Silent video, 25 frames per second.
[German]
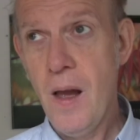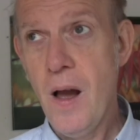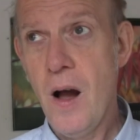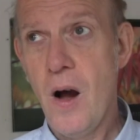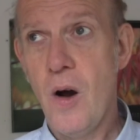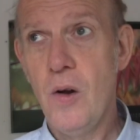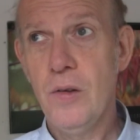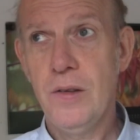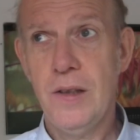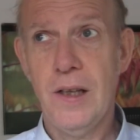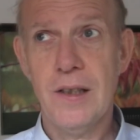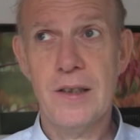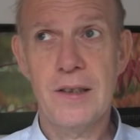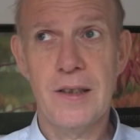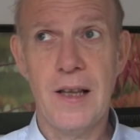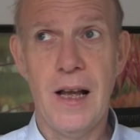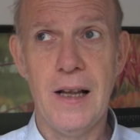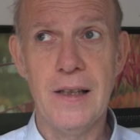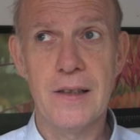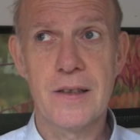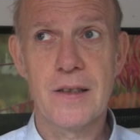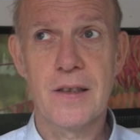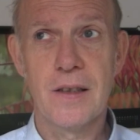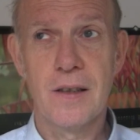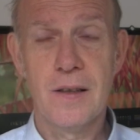Und das
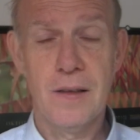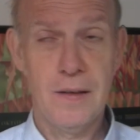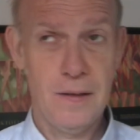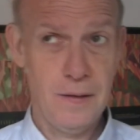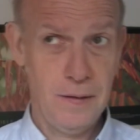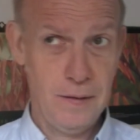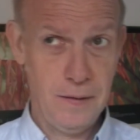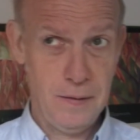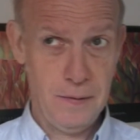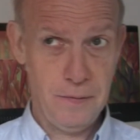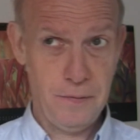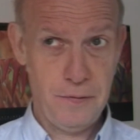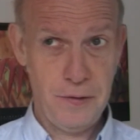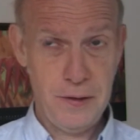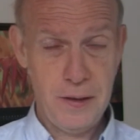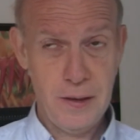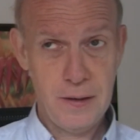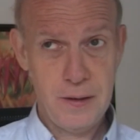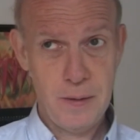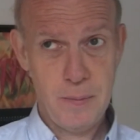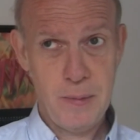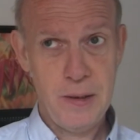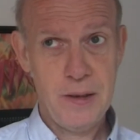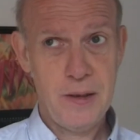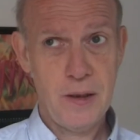Ganze
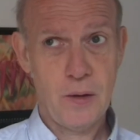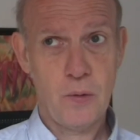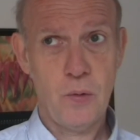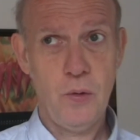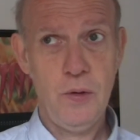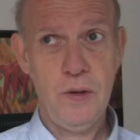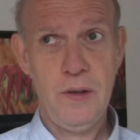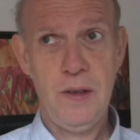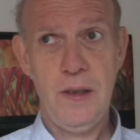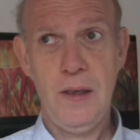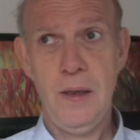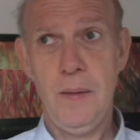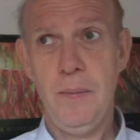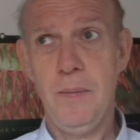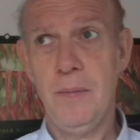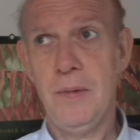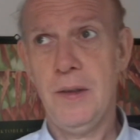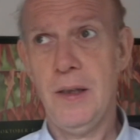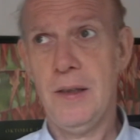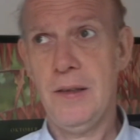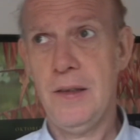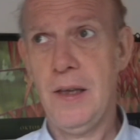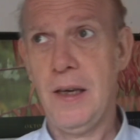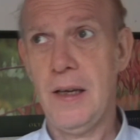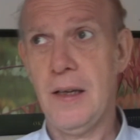findet im Hintergrund eben
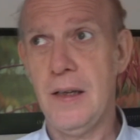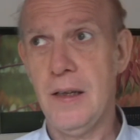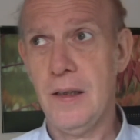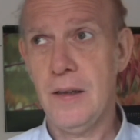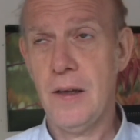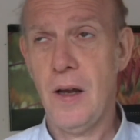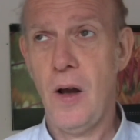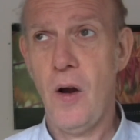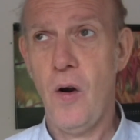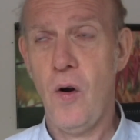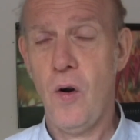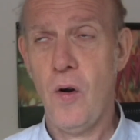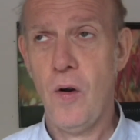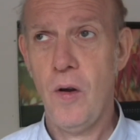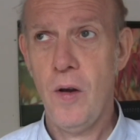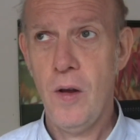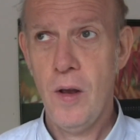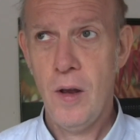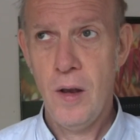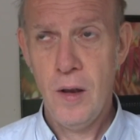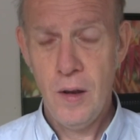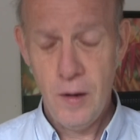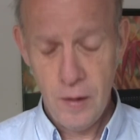tatsächlich auch